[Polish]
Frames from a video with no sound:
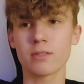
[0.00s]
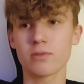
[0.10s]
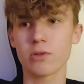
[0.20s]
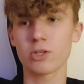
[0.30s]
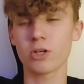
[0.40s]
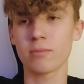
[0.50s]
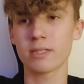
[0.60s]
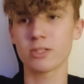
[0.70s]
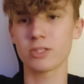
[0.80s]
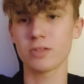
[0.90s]
Swoją drogą
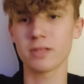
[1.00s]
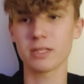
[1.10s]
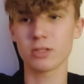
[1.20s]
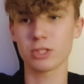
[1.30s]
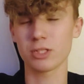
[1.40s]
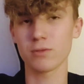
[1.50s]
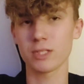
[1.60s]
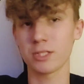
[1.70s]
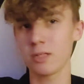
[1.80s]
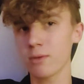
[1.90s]
bardzo dziwne jest to, że znowu
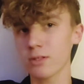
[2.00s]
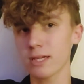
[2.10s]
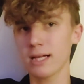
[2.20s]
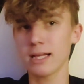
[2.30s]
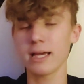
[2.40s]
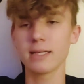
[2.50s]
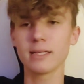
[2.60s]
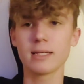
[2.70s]
stracili moce, ale